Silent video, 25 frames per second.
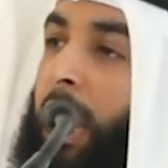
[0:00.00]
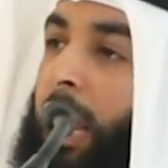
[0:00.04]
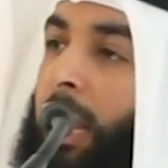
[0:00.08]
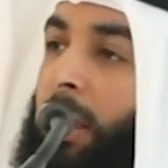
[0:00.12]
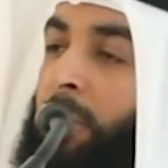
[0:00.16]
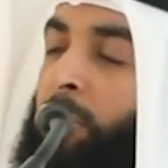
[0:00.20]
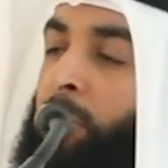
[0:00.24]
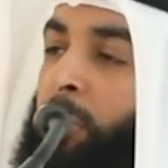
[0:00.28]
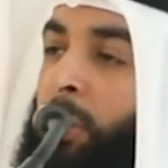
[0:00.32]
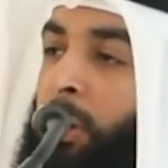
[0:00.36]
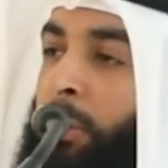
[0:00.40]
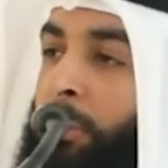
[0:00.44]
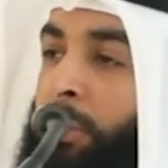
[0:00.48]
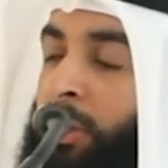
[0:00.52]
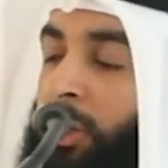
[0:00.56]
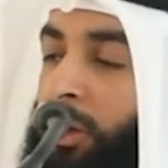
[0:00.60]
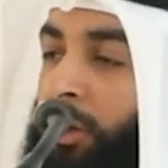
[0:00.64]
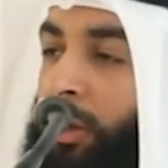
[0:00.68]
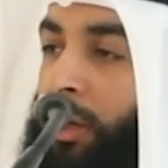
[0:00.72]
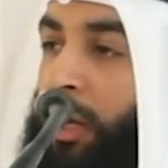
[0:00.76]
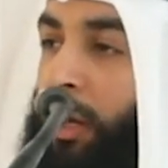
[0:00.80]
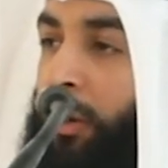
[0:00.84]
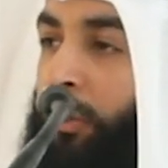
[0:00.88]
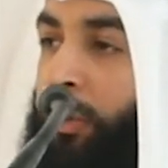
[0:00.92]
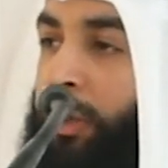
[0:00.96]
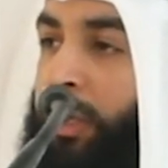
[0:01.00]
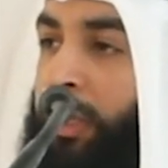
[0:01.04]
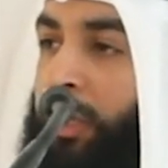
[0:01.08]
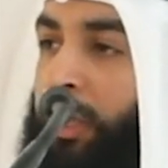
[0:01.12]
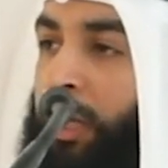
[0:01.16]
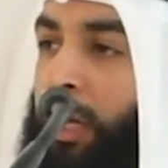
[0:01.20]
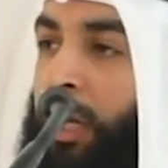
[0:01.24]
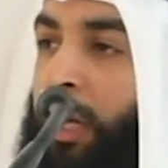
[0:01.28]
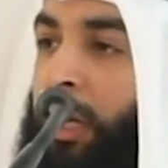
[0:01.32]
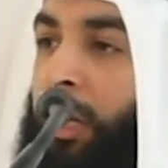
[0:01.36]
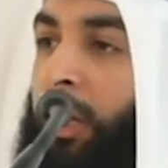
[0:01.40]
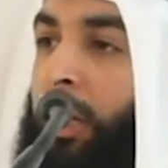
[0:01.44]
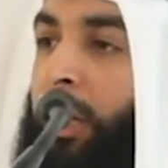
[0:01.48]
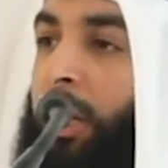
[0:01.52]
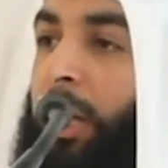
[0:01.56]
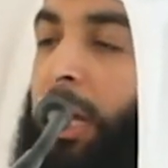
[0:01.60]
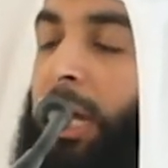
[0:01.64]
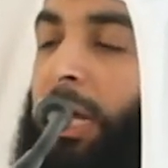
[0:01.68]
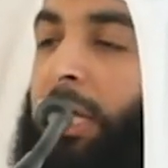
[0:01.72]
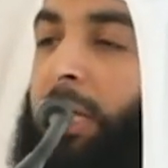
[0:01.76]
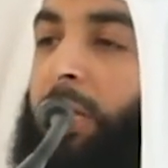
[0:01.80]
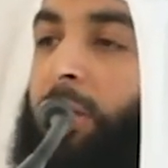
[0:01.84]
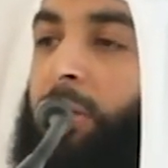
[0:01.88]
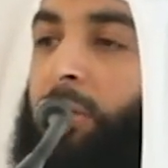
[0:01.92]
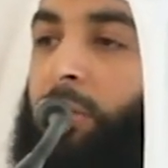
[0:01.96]
المؤمن القوي
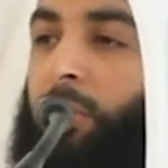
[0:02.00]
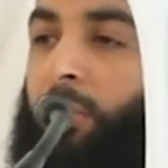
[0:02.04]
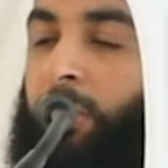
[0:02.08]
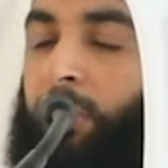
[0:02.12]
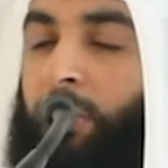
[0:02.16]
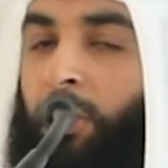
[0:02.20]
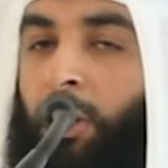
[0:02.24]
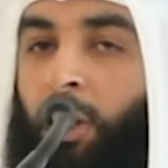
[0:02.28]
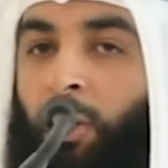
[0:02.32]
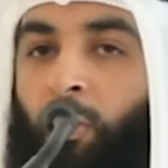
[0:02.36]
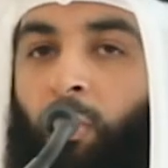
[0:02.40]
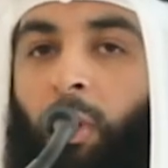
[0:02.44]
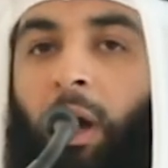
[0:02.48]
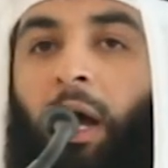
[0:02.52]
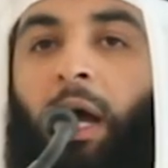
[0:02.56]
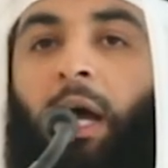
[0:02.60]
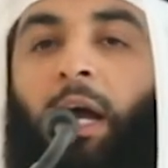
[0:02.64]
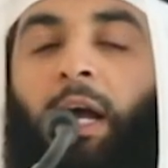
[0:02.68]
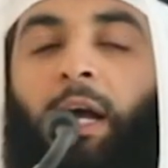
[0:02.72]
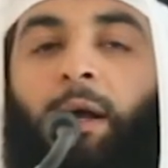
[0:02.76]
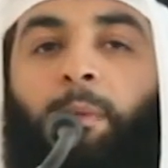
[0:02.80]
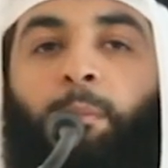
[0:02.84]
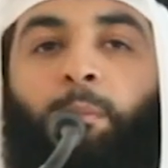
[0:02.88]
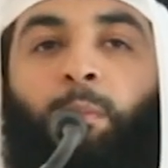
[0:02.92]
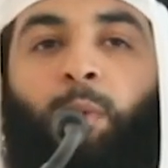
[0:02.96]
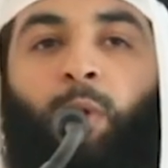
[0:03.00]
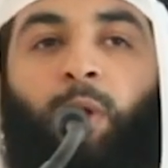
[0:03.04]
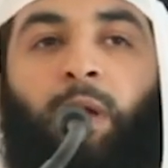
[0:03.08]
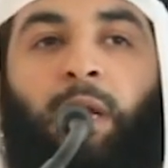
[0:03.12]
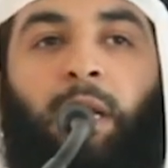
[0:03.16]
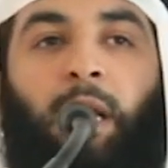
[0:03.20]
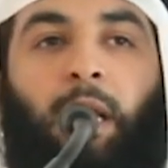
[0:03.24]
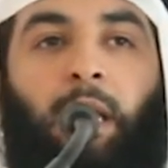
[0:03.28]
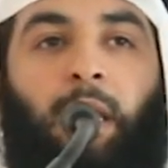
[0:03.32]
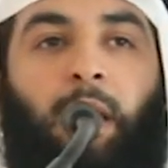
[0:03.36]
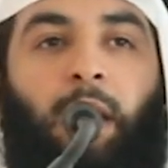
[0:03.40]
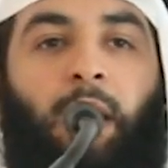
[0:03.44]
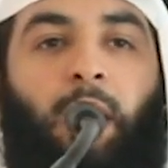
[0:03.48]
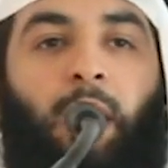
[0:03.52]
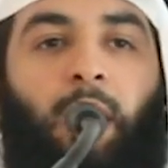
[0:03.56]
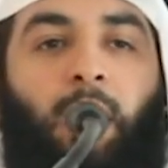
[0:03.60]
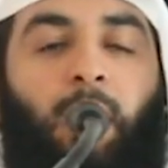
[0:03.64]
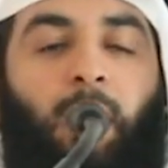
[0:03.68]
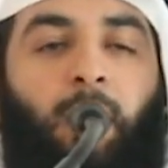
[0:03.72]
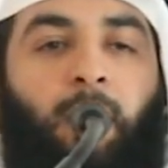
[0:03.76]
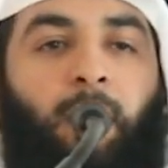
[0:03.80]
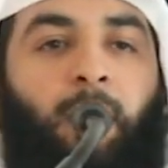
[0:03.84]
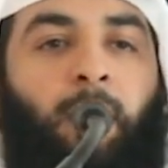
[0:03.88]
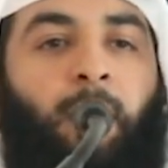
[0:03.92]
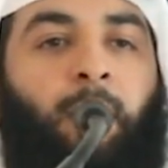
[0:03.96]
خير وأحب إلى
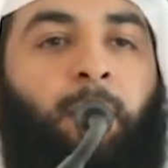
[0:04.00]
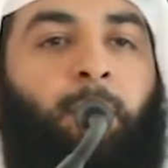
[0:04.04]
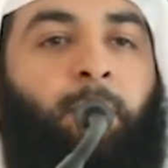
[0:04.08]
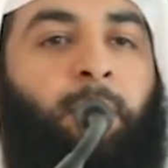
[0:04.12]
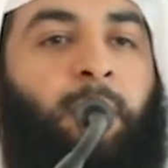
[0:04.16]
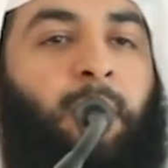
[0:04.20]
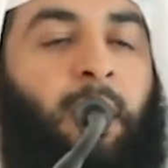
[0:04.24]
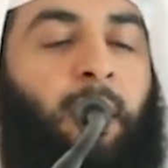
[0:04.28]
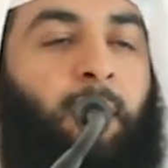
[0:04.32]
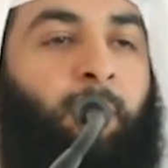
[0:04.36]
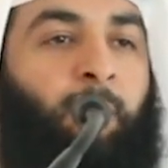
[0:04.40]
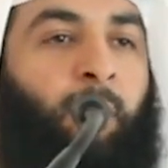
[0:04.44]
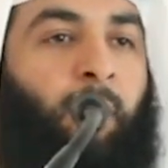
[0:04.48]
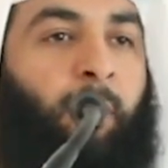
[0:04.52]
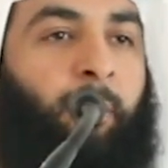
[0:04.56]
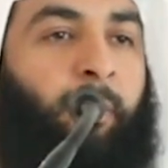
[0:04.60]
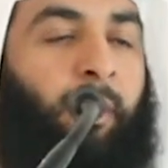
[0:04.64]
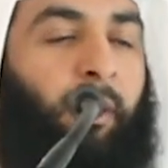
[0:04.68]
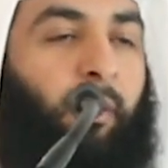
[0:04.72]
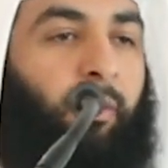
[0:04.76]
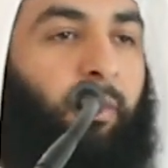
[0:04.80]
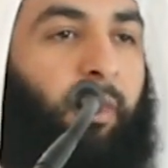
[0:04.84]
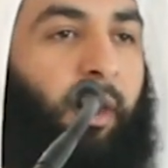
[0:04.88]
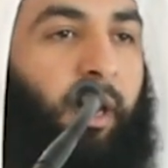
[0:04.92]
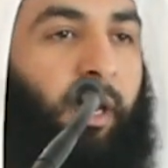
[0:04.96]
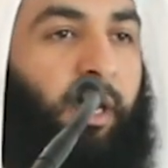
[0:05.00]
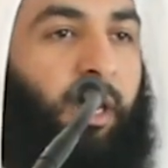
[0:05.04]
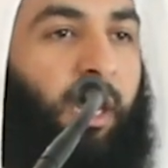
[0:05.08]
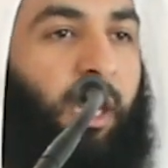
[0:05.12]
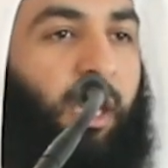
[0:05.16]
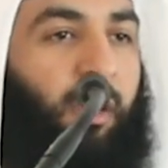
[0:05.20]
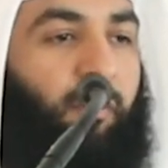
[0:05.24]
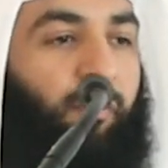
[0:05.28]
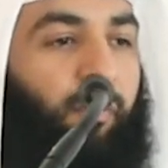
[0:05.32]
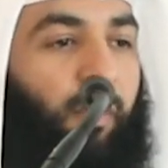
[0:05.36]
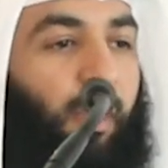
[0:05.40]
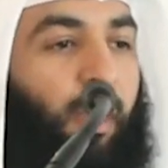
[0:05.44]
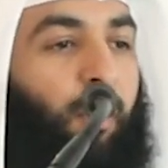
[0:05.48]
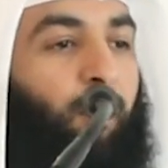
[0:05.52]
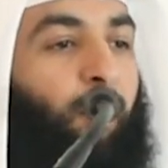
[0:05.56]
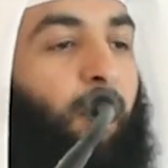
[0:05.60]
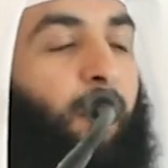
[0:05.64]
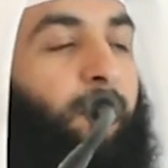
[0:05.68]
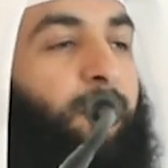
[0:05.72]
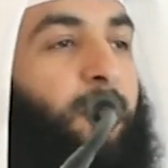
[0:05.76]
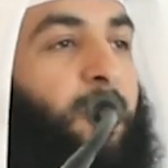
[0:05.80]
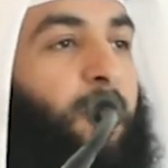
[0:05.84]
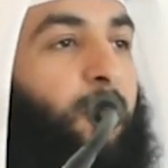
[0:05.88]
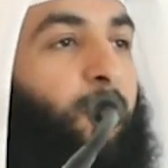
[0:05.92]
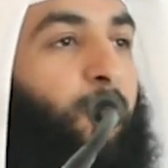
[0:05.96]
الله من المؤمن الضعيف
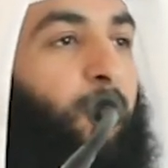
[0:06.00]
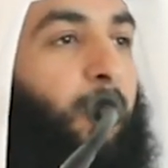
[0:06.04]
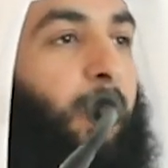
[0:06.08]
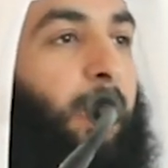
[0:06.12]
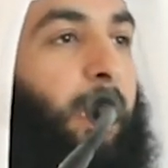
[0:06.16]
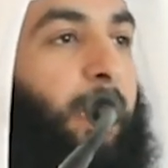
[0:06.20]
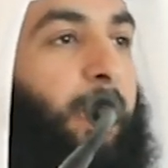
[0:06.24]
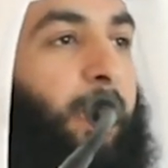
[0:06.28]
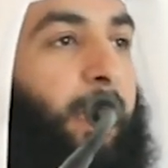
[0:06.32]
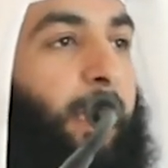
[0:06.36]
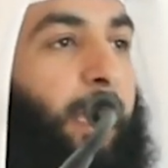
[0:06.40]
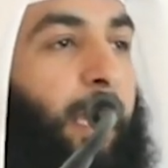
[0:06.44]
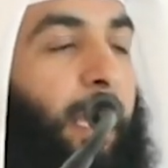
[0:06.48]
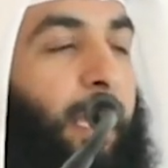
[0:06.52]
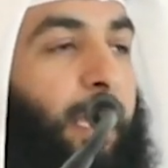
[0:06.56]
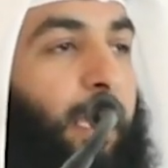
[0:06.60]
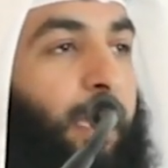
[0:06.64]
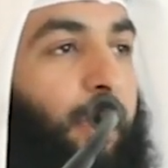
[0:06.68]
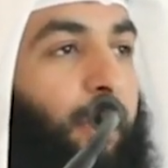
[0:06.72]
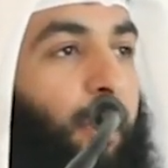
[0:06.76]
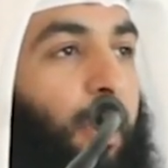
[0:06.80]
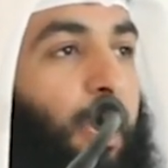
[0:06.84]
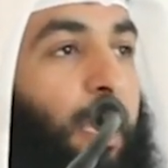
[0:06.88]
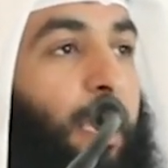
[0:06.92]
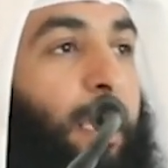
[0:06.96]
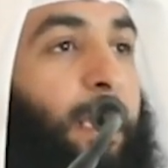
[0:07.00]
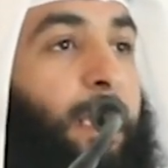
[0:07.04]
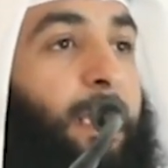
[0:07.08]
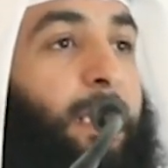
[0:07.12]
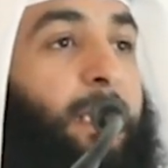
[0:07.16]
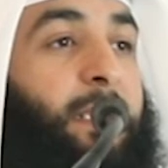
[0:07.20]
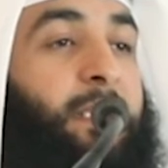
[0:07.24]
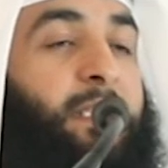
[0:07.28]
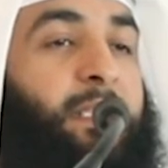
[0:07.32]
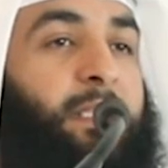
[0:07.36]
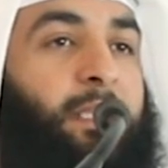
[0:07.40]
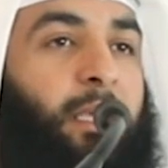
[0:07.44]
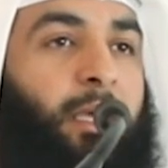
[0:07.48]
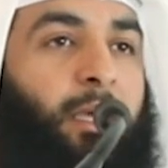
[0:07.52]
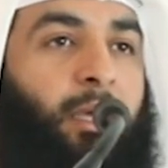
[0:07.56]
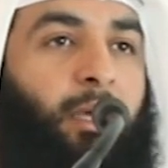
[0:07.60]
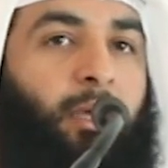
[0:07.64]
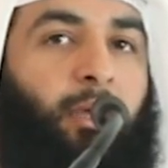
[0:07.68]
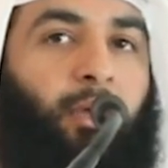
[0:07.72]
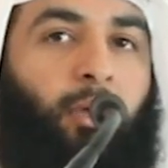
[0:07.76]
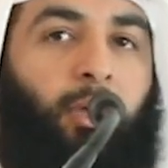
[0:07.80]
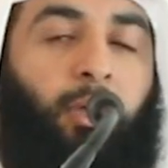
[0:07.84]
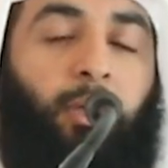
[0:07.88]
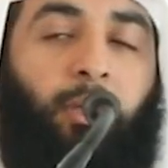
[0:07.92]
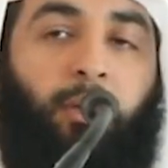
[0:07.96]
وفي كل خير
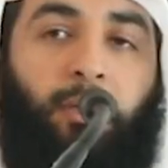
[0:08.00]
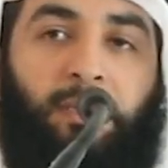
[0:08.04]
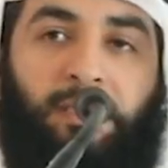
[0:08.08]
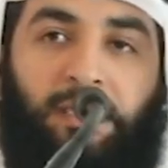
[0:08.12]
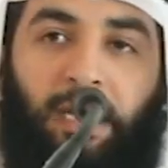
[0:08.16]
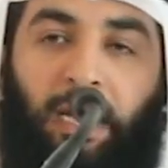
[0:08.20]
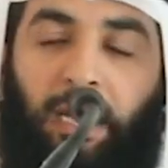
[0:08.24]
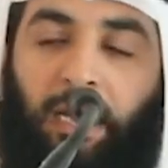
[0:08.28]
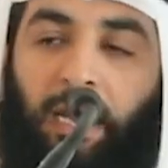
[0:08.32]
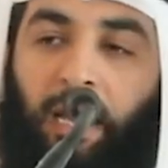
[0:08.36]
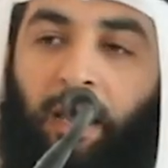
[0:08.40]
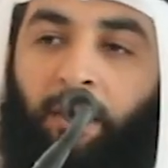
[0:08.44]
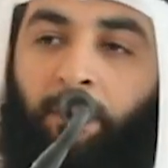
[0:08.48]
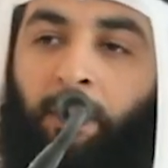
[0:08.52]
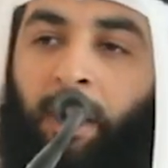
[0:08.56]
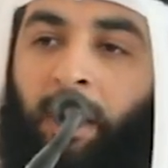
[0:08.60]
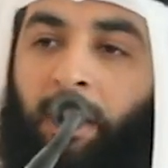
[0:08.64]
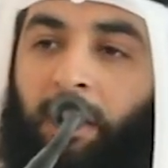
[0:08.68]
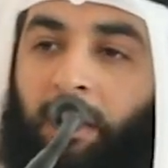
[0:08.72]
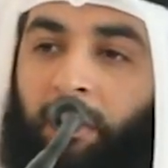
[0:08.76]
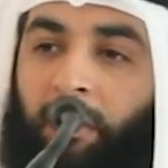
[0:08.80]
احرص على ما